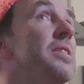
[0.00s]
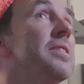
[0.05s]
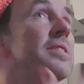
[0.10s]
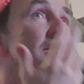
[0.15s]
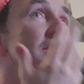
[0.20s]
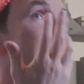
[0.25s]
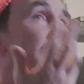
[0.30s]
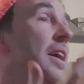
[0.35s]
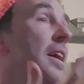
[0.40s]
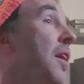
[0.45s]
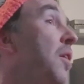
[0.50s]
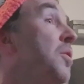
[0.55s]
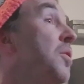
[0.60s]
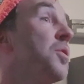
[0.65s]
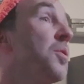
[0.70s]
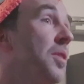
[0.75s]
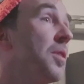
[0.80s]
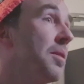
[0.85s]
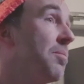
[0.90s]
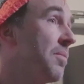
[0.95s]
ist in der
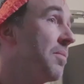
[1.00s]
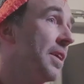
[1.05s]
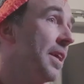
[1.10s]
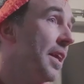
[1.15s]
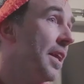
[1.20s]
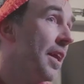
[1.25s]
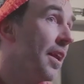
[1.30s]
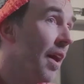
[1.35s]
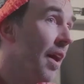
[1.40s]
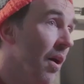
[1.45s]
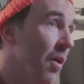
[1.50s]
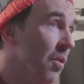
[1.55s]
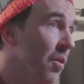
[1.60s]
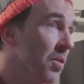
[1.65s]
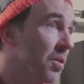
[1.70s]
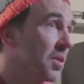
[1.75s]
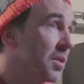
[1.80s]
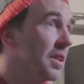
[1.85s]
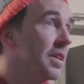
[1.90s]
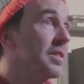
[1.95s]
Audioebene ja dann
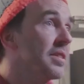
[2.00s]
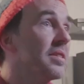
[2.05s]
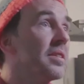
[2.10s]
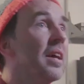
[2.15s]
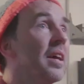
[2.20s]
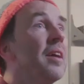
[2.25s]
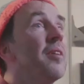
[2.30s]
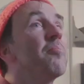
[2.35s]
auch, dass